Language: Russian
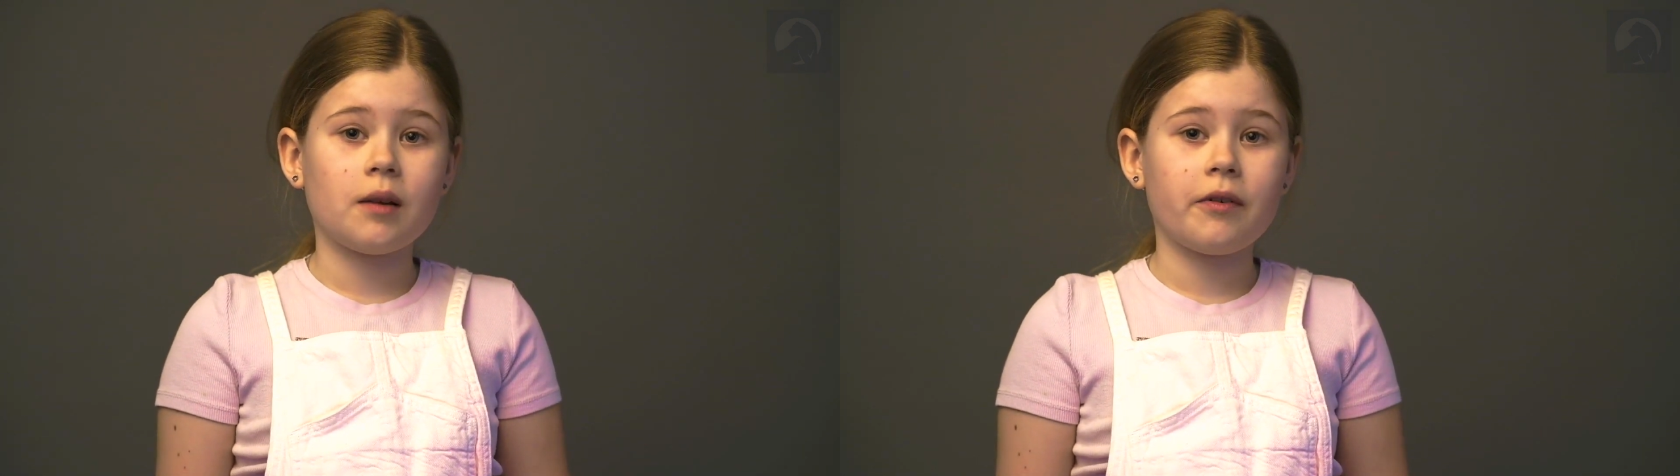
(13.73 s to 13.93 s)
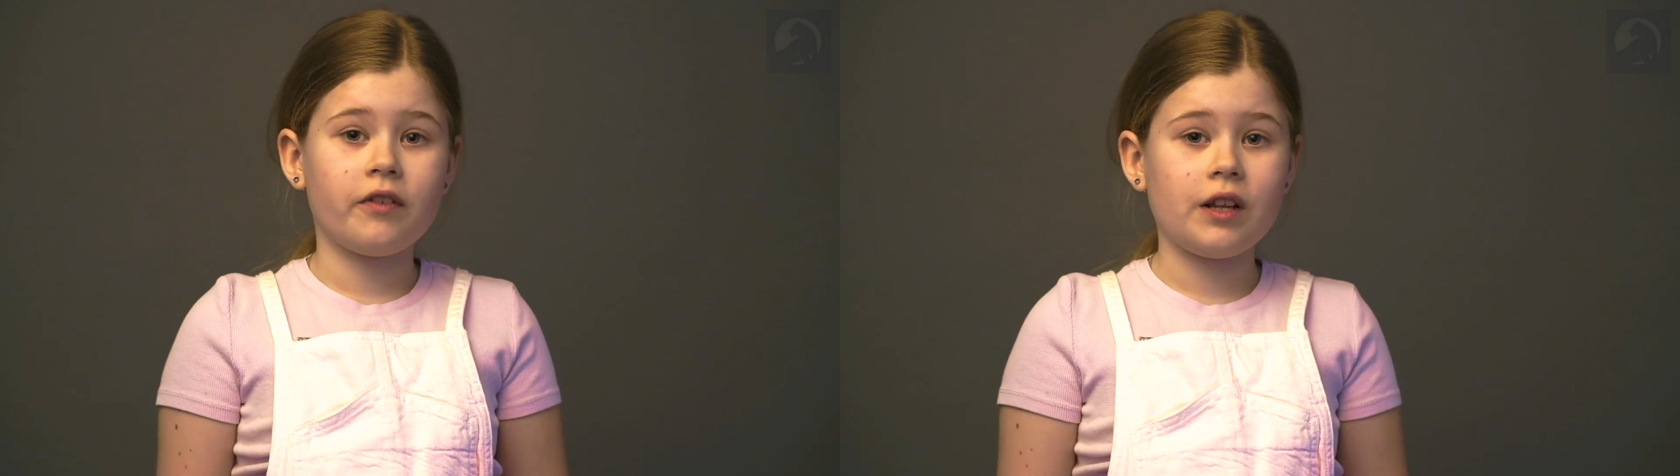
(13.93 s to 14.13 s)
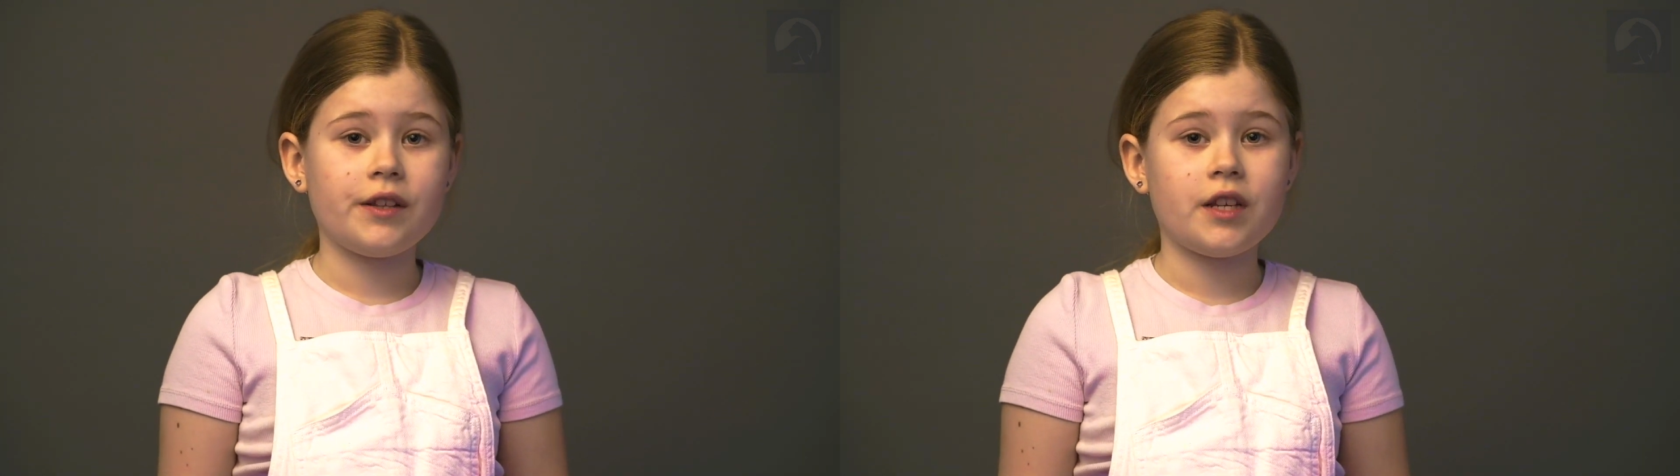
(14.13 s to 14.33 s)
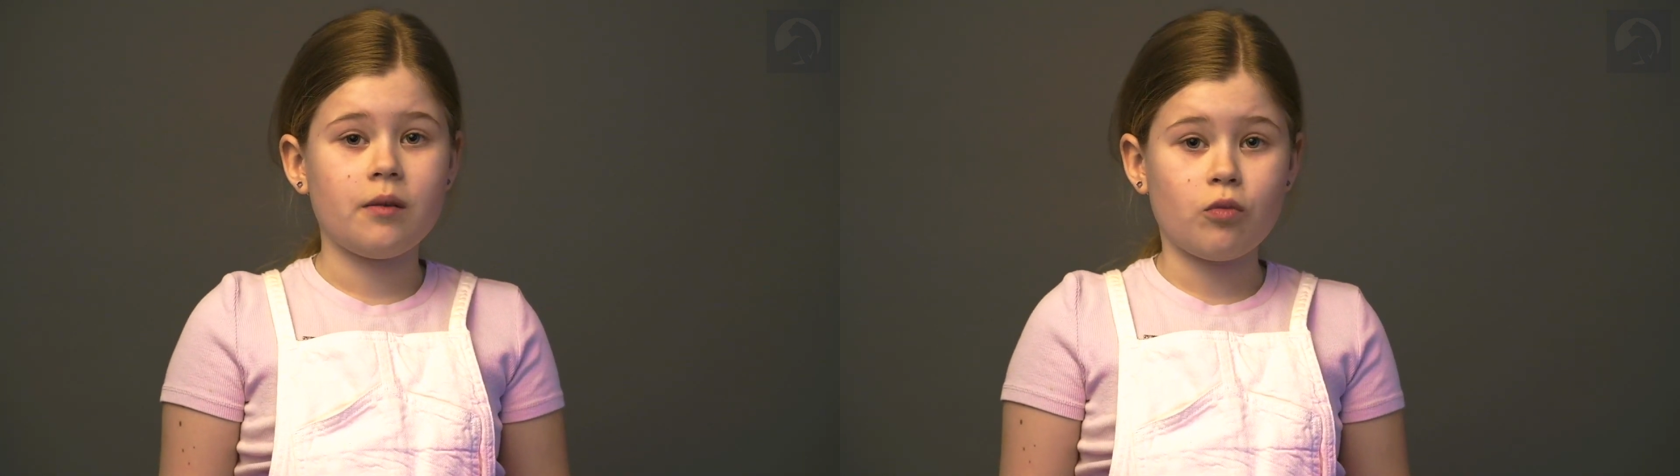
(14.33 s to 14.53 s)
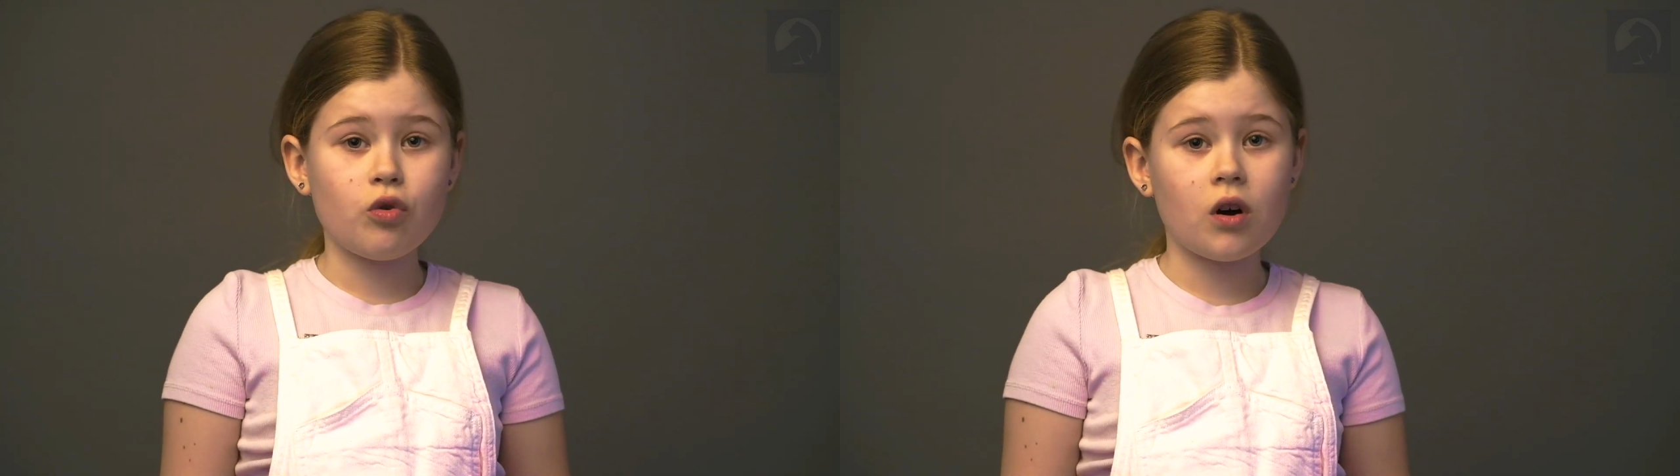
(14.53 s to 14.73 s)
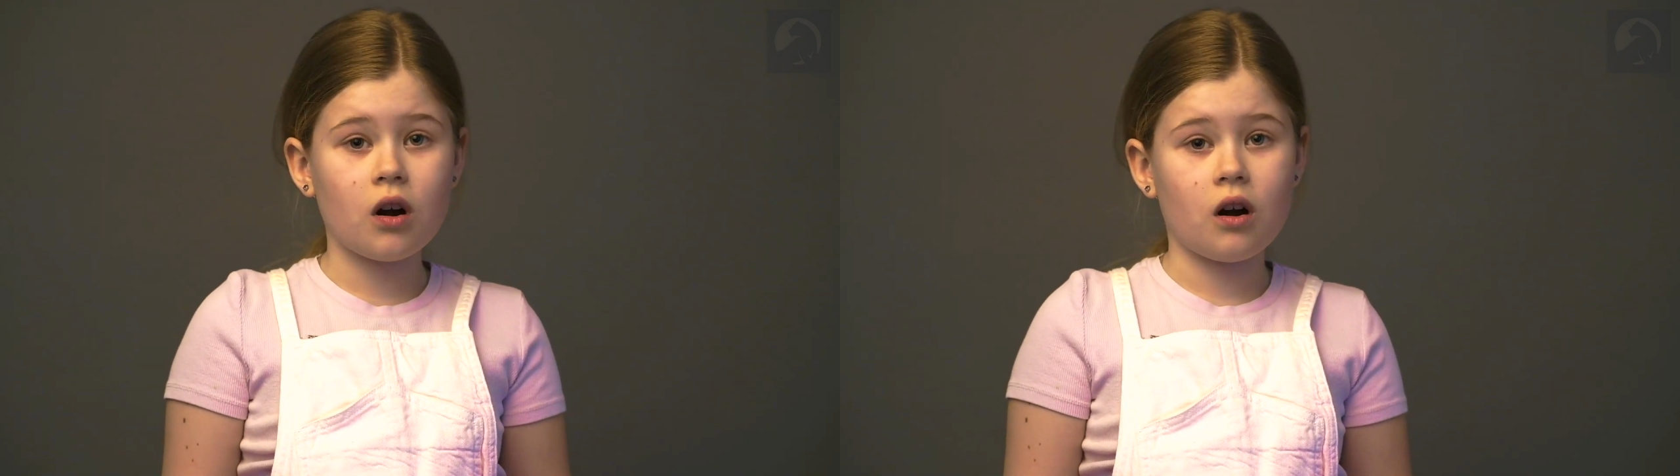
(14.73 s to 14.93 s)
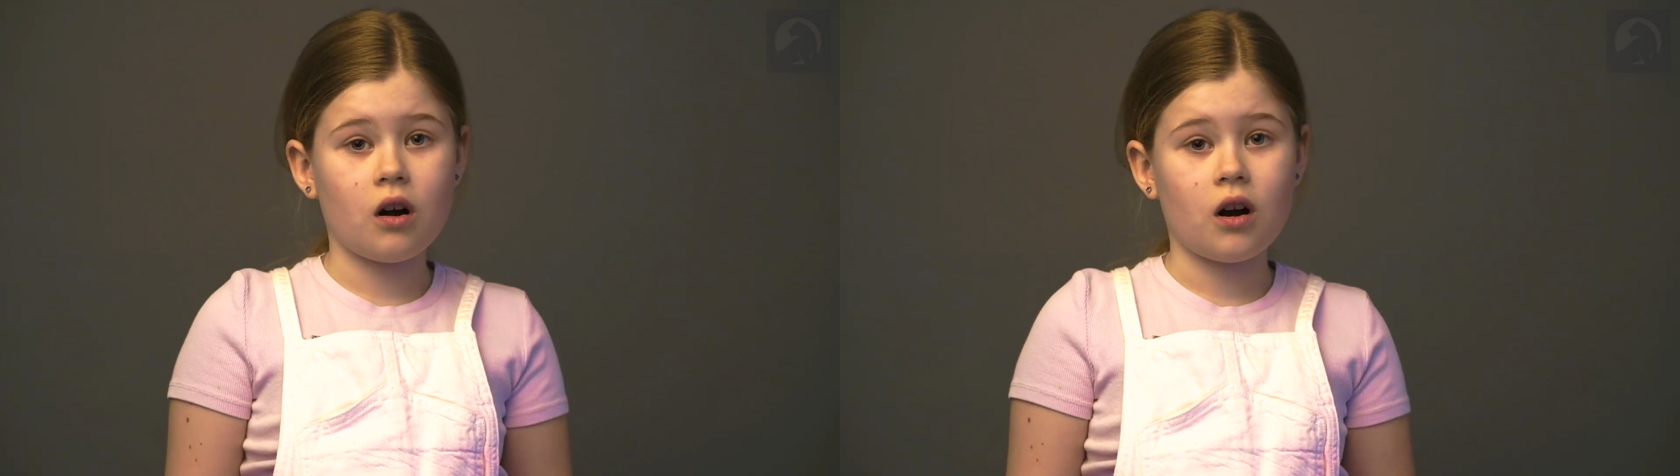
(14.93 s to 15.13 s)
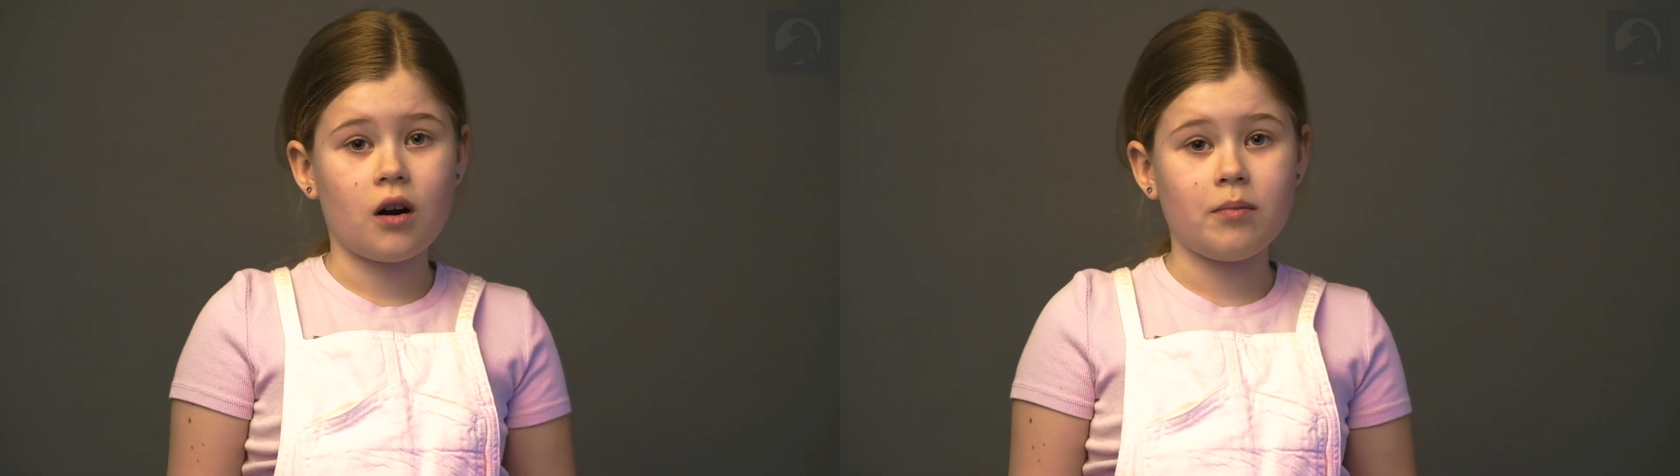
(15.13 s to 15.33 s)
«Повелитель мух»
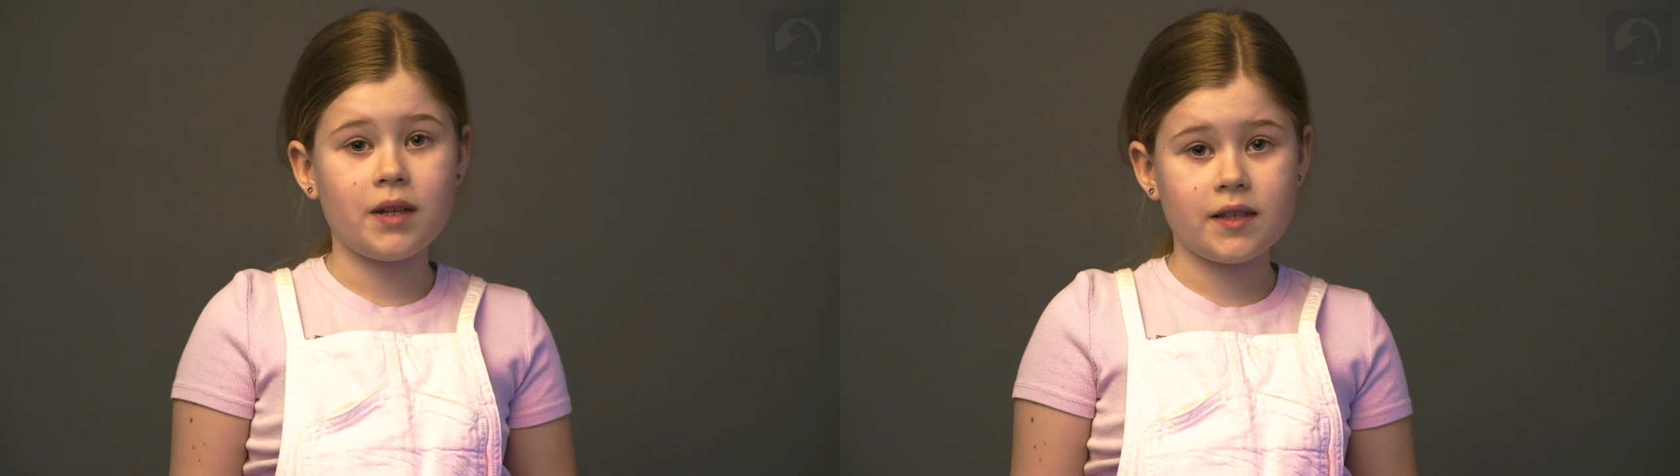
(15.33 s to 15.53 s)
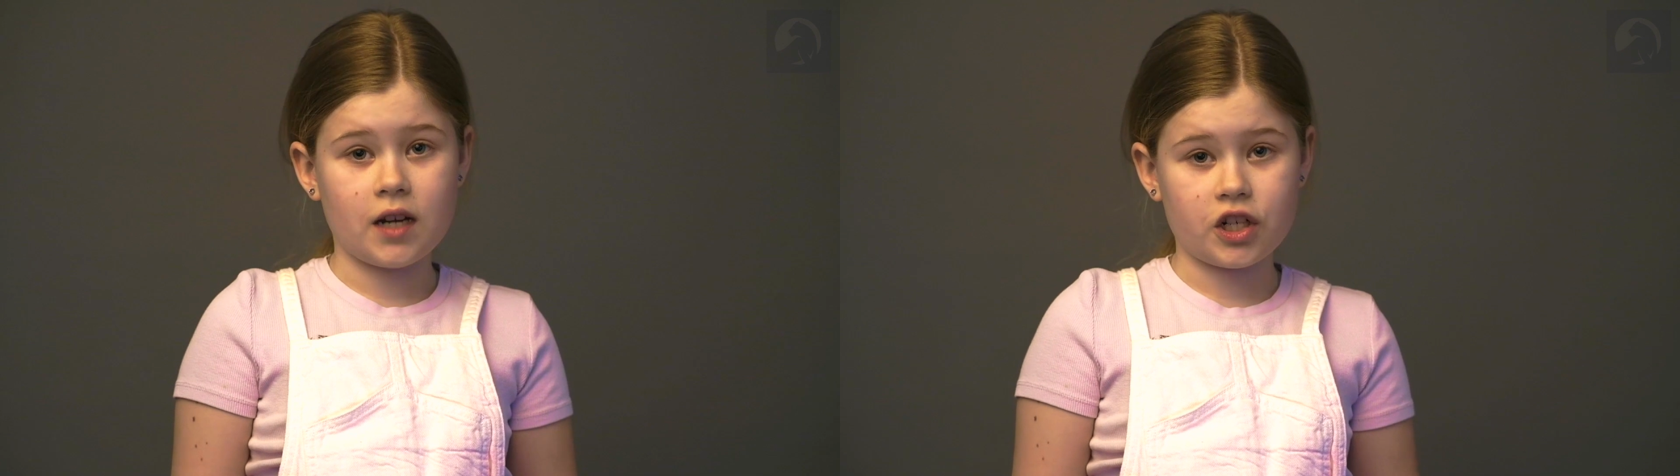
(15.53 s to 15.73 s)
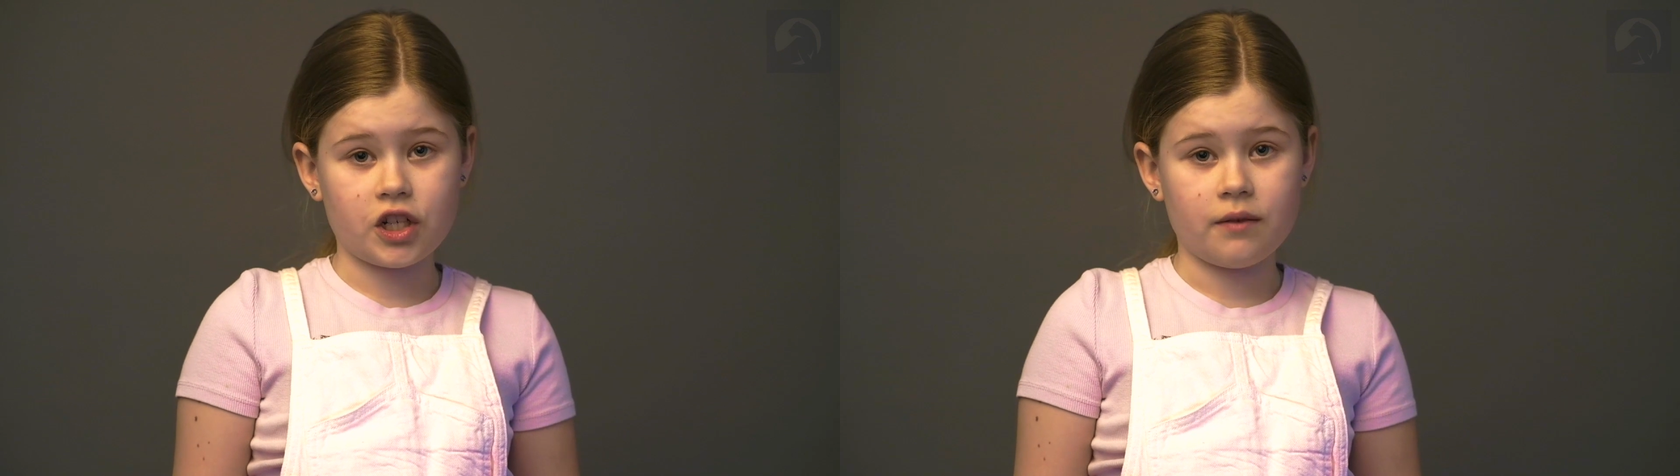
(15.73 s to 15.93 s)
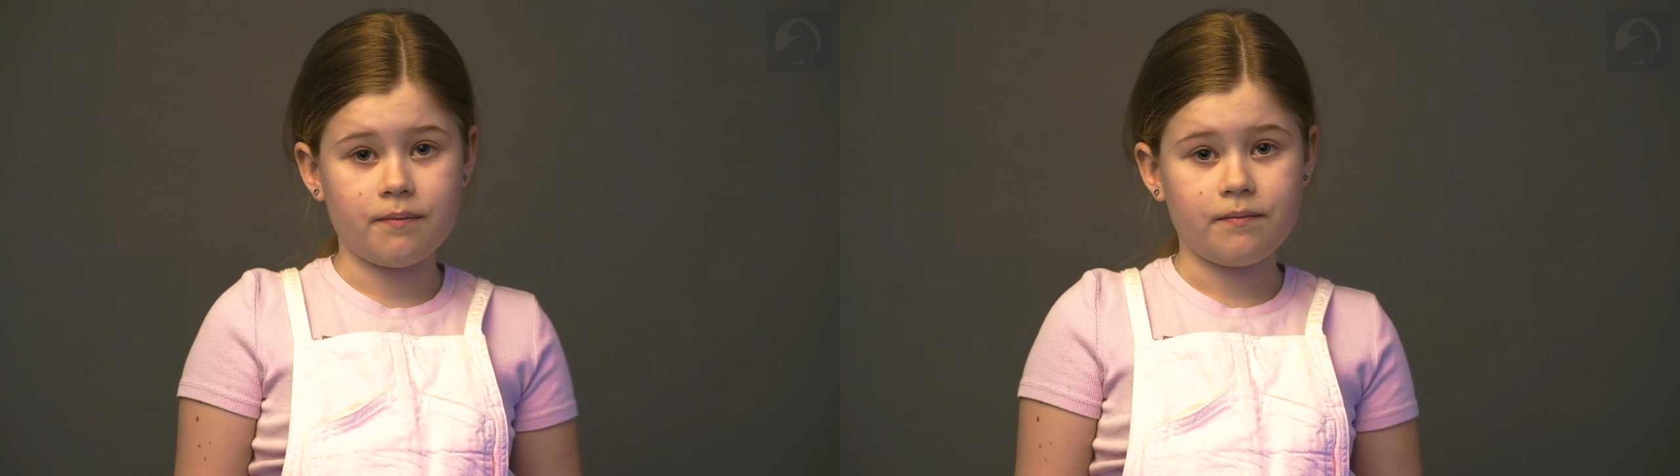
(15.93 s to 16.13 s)
э, – «Близняшки».